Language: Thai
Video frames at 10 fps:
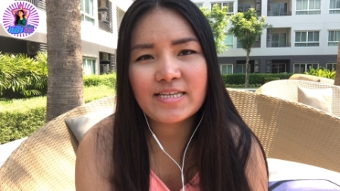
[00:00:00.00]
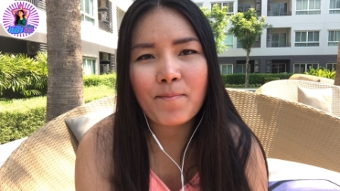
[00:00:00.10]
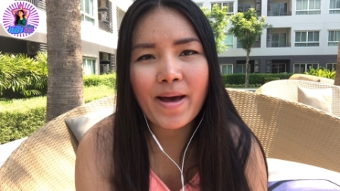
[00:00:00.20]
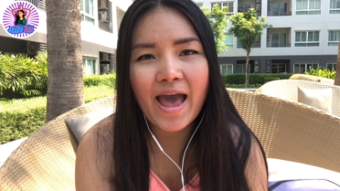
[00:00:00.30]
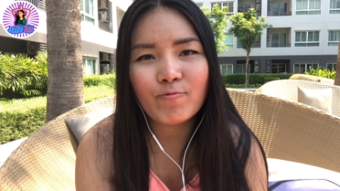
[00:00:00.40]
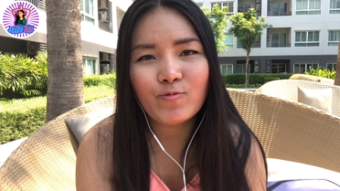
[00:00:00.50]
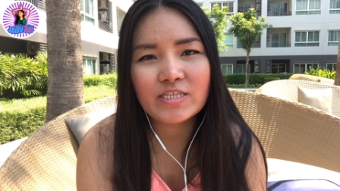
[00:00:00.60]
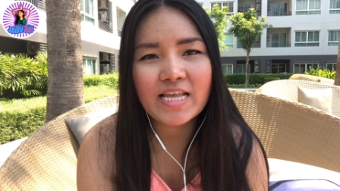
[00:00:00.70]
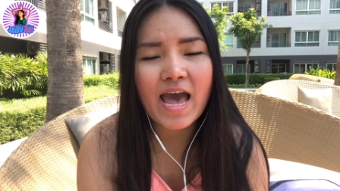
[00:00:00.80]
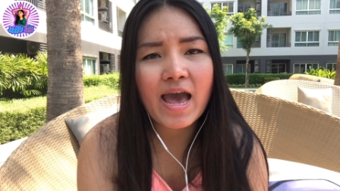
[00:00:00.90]
สัมภาษณ์วี
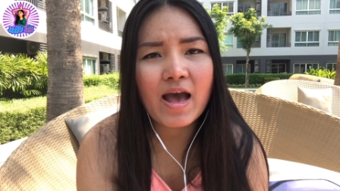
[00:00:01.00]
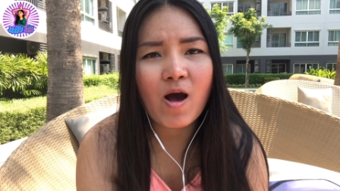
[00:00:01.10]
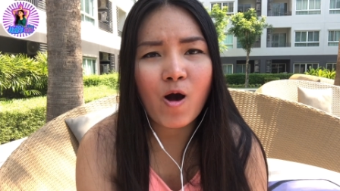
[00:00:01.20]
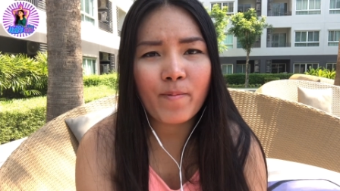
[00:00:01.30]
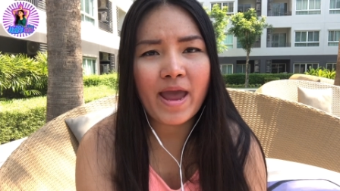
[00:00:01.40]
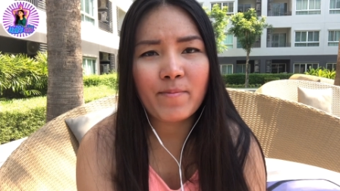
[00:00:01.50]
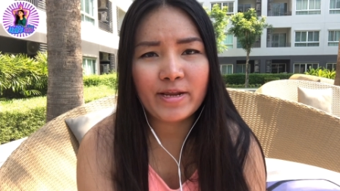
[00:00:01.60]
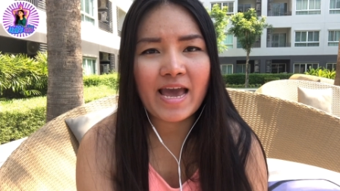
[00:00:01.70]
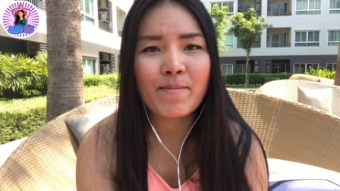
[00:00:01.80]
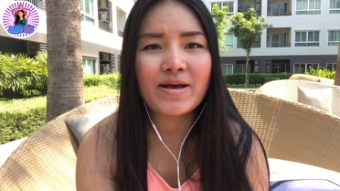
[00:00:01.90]
ซ่าAu Pairอเม
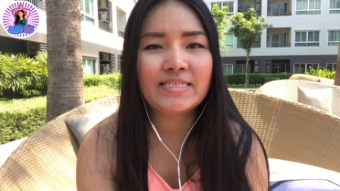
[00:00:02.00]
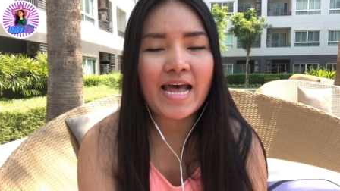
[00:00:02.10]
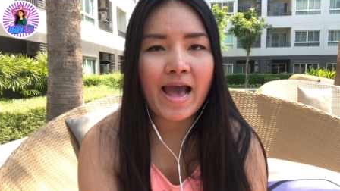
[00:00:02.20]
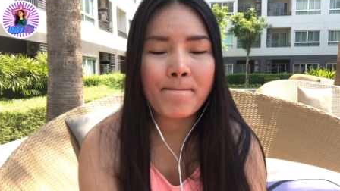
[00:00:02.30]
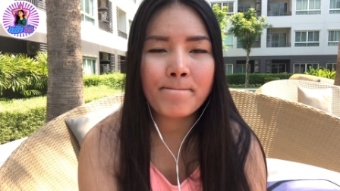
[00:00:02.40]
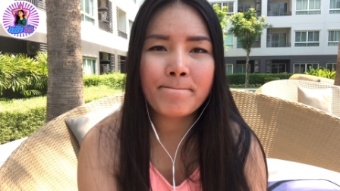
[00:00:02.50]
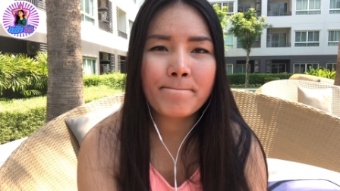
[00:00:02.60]
ริกามาสาม